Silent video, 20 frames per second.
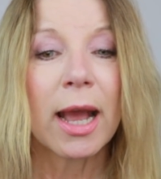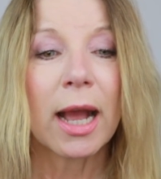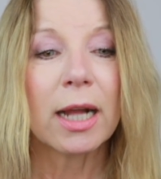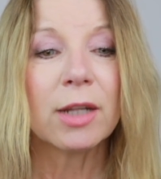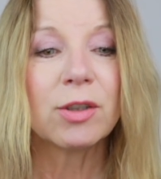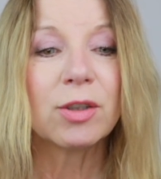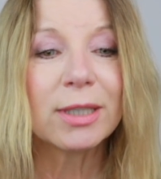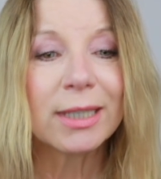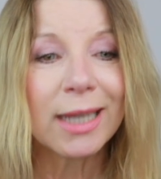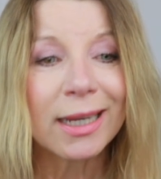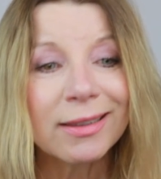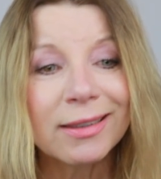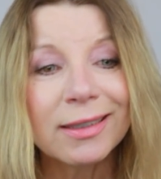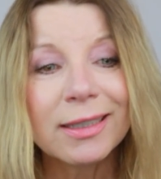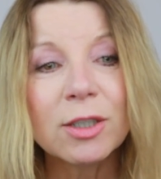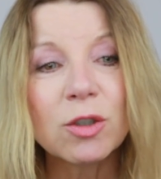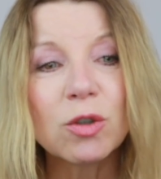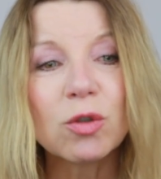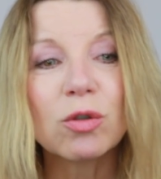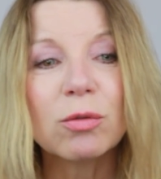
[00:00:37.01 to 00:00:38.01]
Also ich hatte
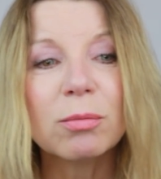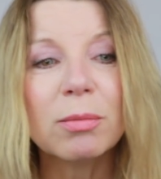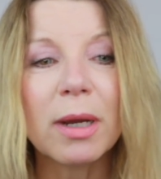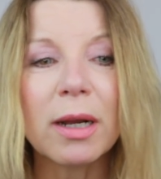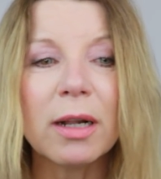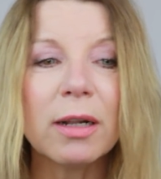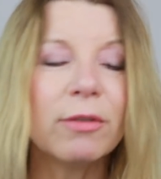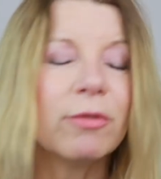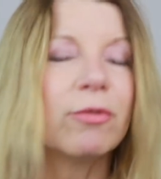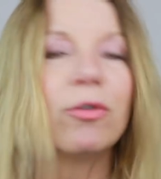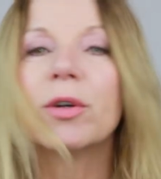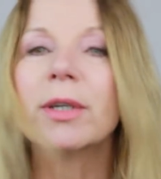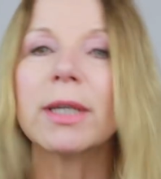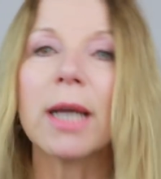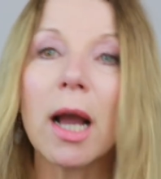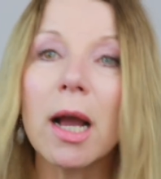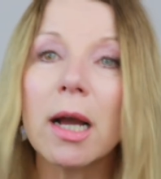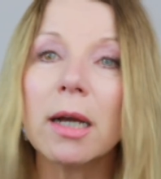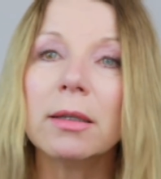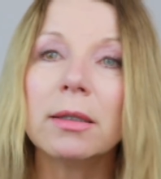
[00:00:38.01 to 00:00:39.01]
ihn schon mal vor
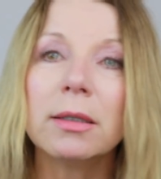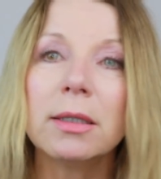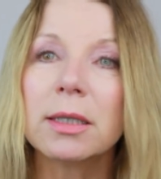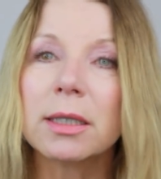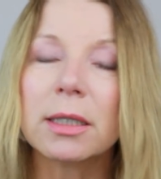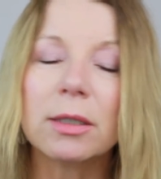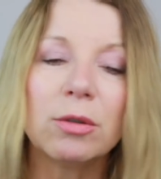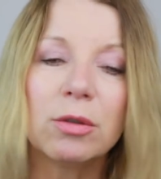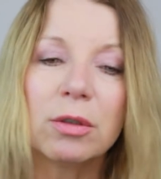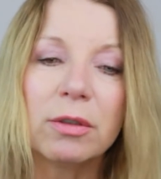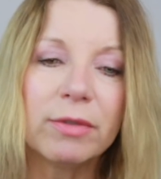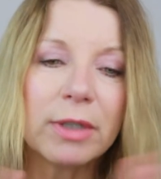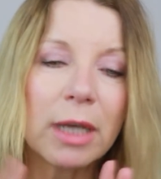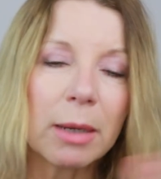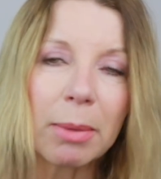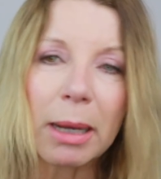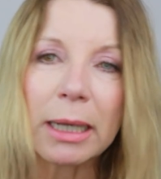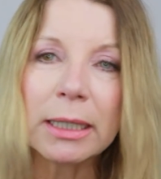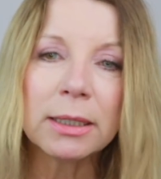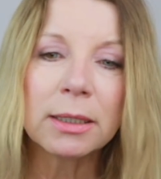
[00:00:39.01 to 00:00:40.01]
Jahren, dann ist er irgendwie
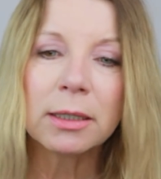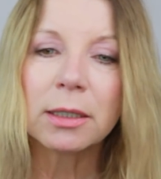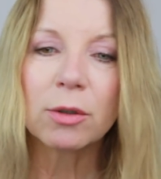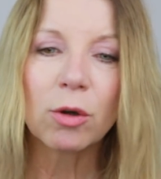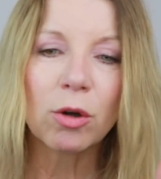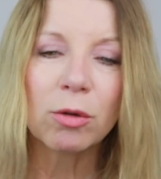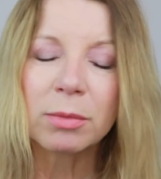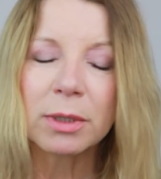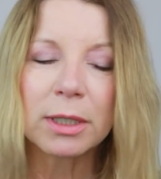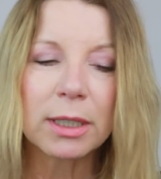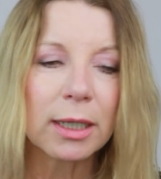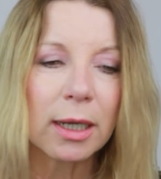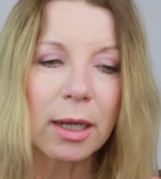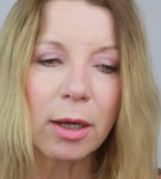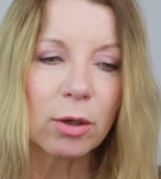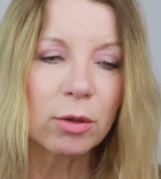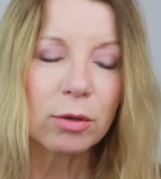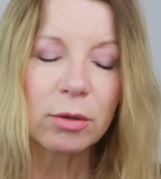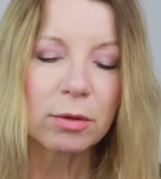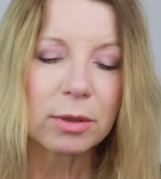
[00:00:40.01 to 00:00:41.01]
abhanden gekommen,
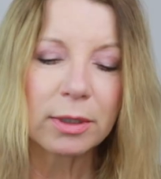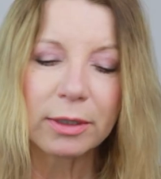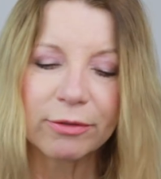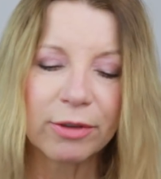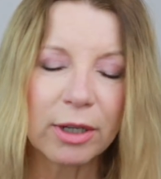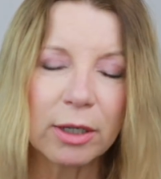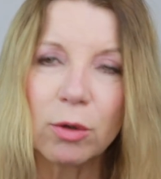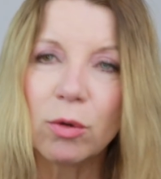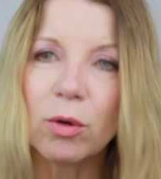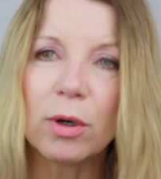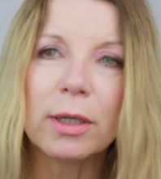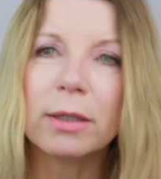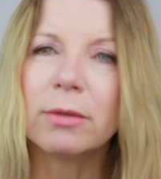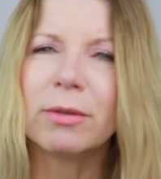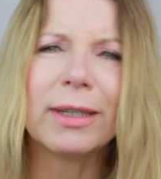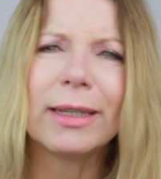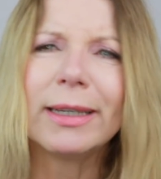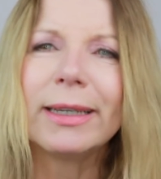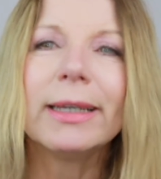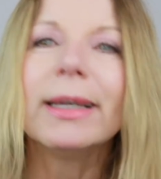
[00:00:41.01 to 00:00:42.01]
geklaut oder verloren
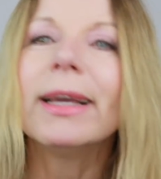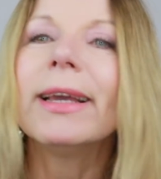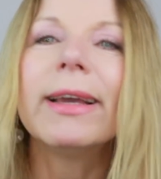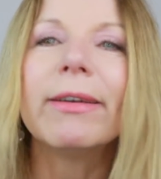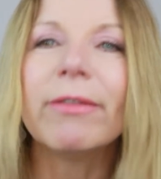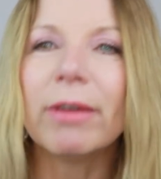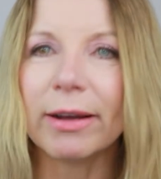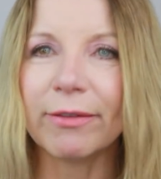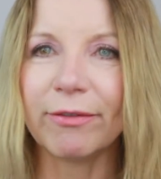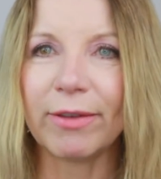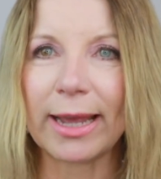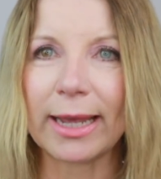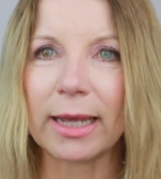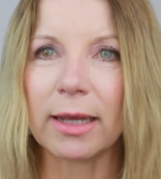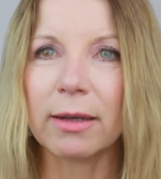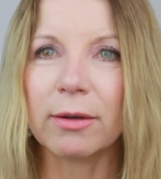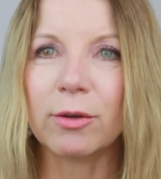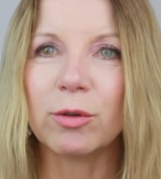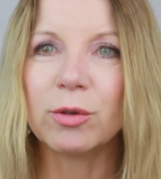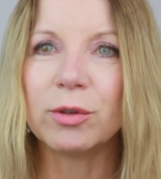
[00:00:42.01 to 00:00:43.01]
oder er war
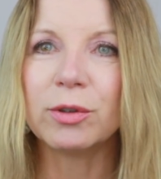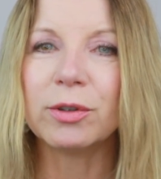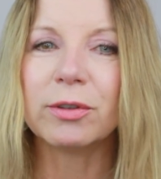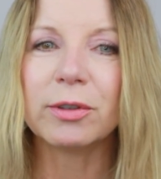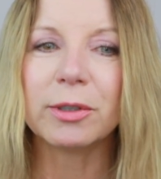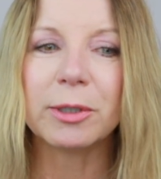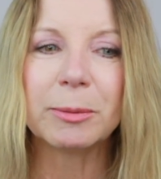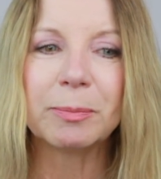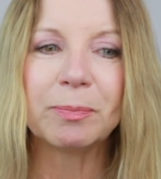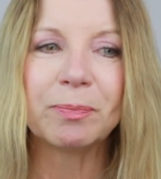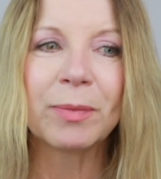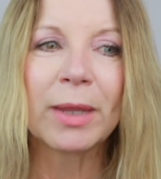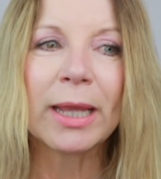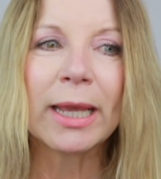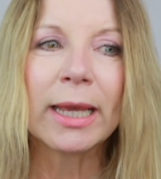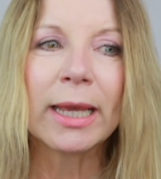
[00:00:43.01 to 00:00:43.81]
weg. Und ähm,